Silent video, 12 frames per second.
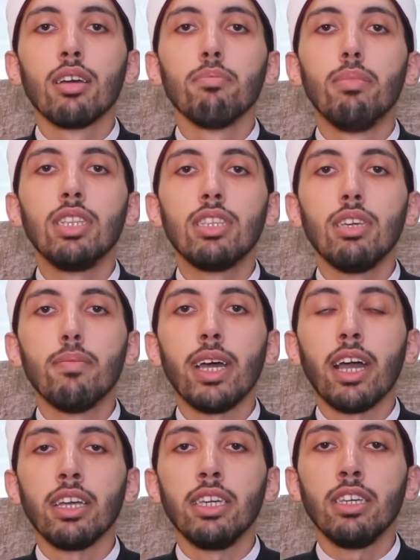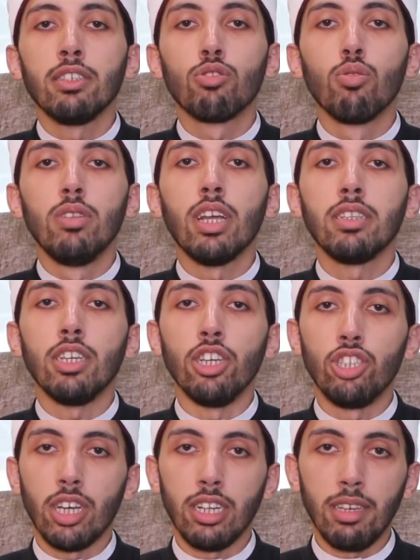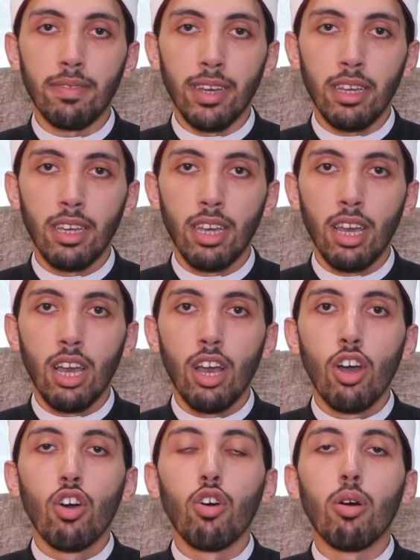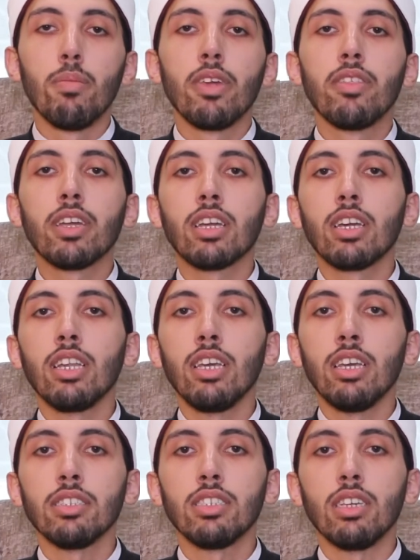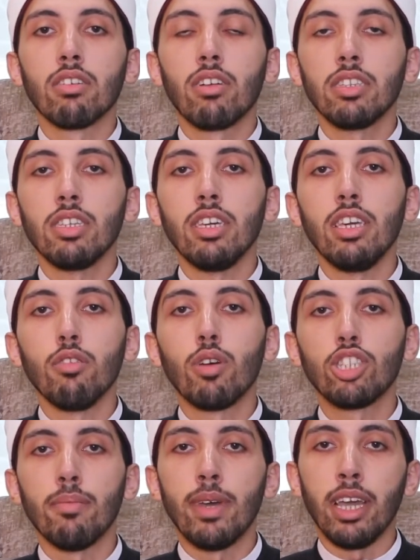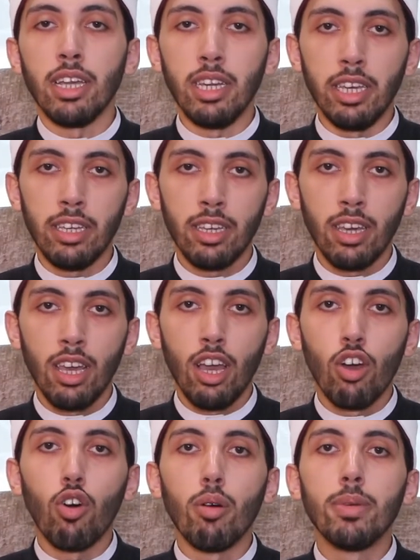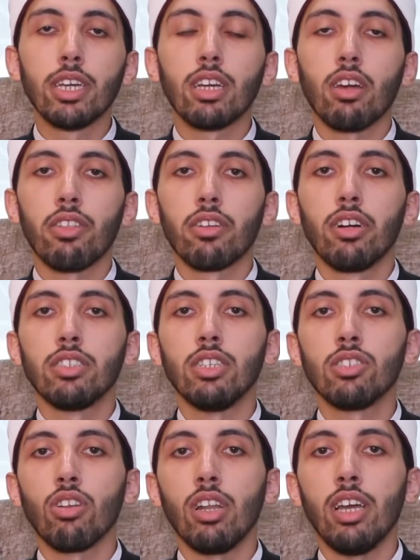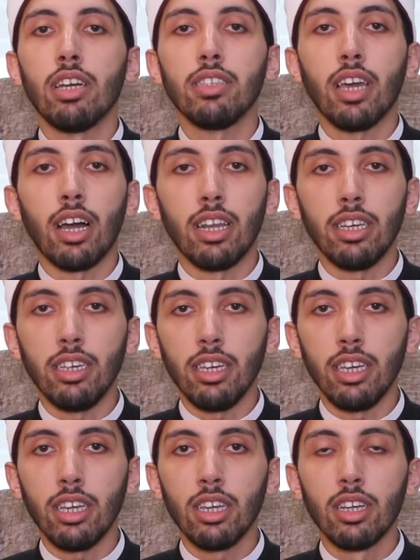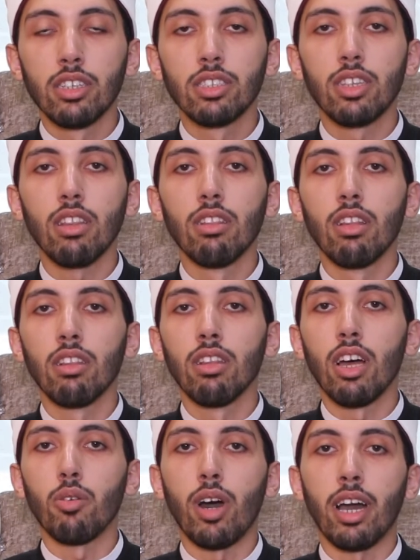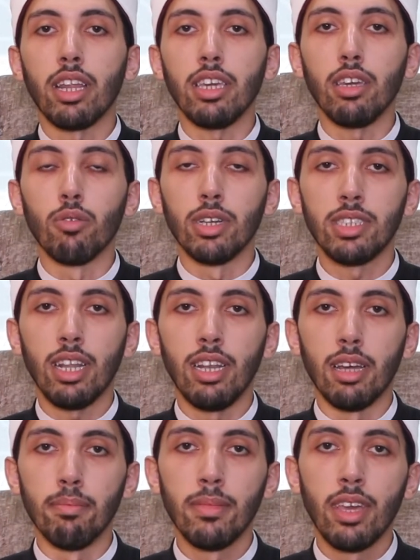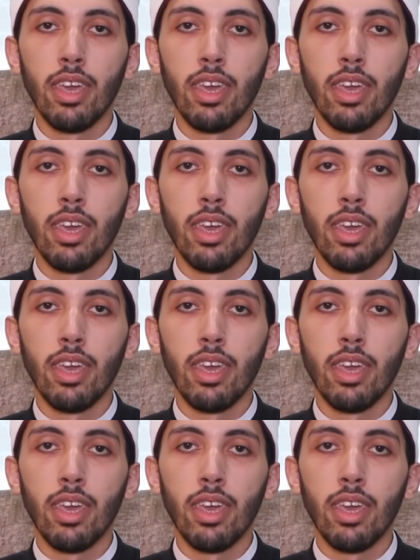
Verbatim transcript: باتباع سنته الشريفه وبذكر سيرته وشمائله وبكثره الصلاه عليه صلى الله عليه وسلم